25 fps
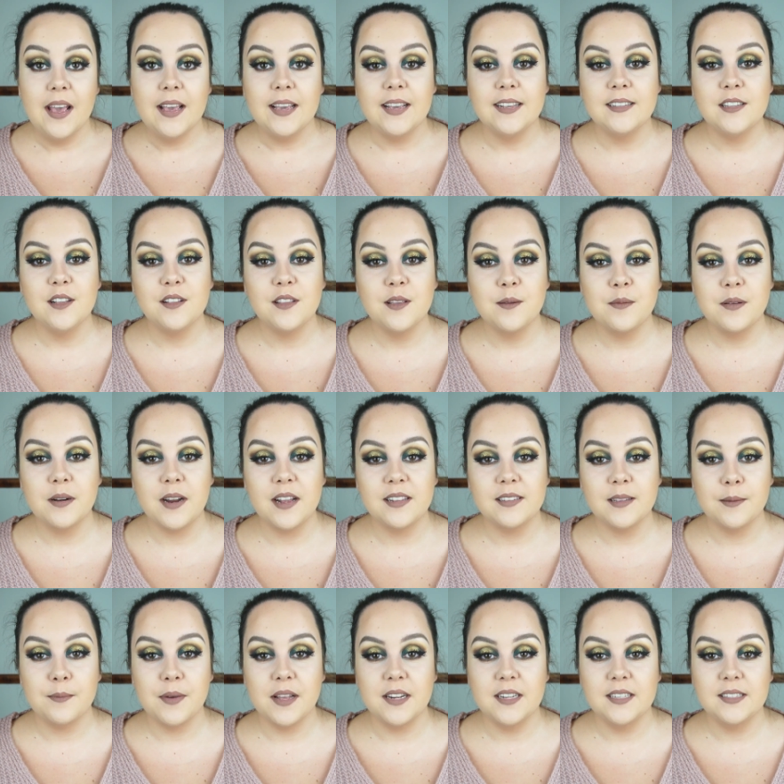Jest to tym
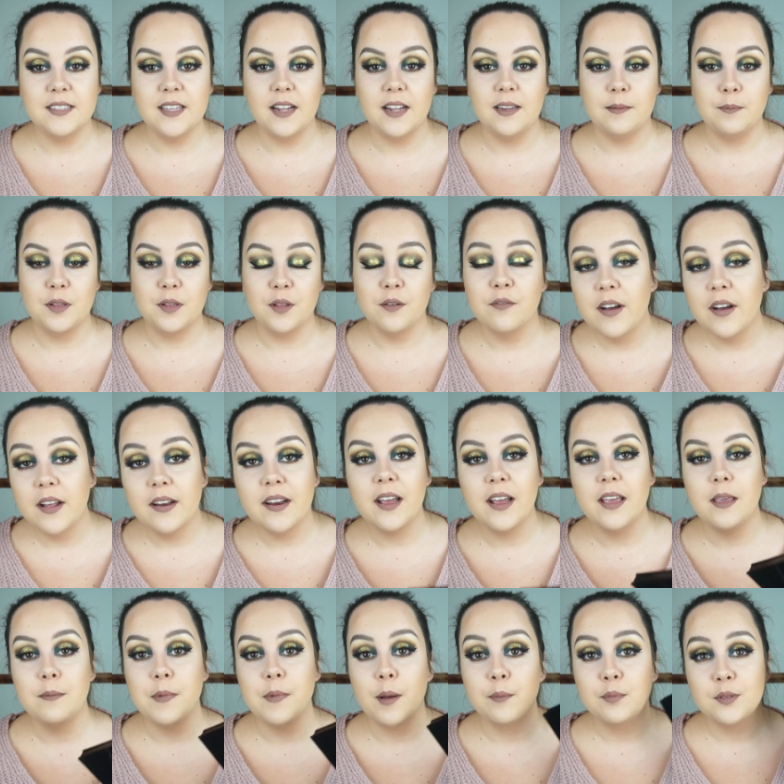razem edycja limitowana
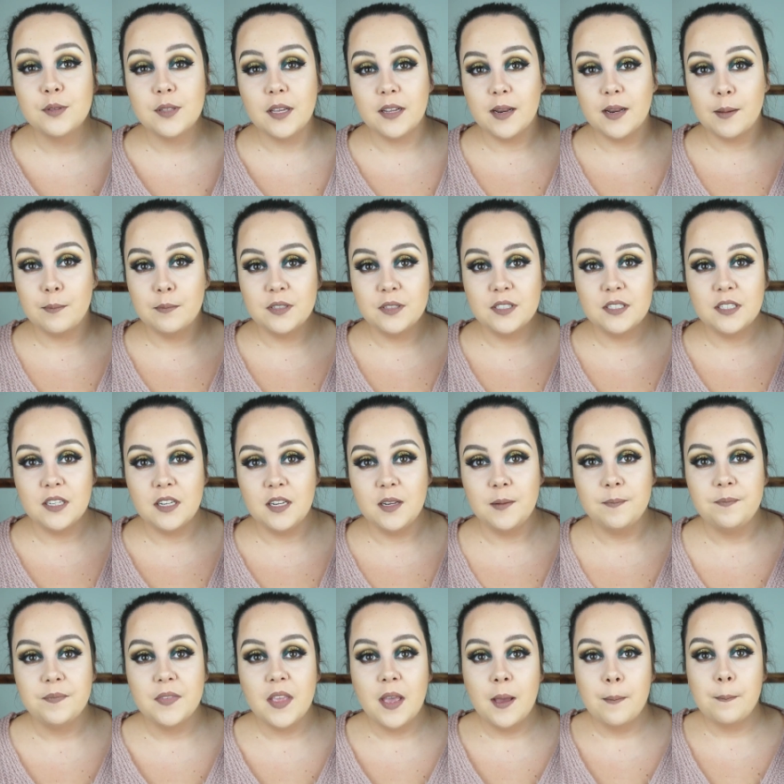i mam tutaj na myśli
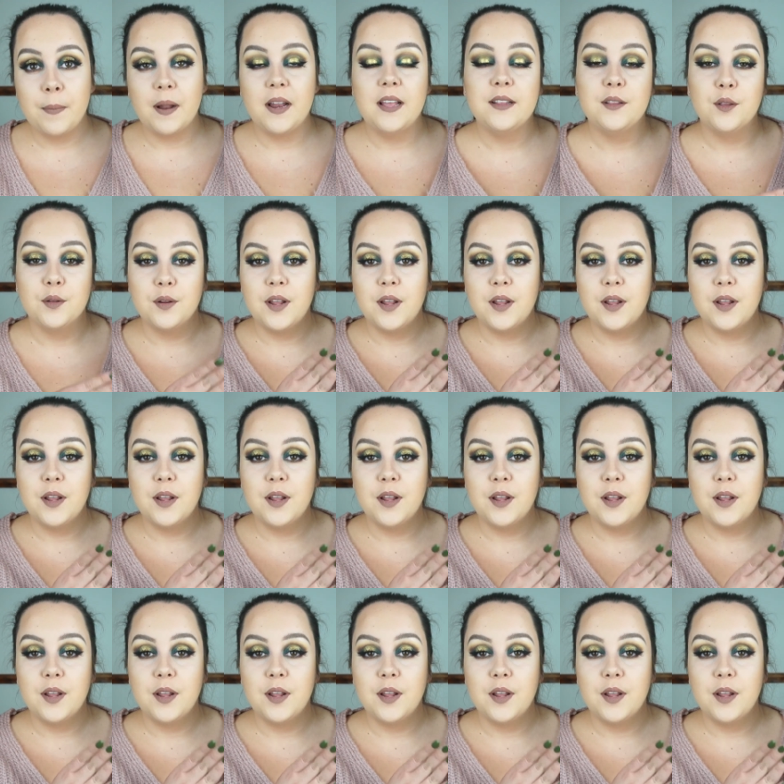palety od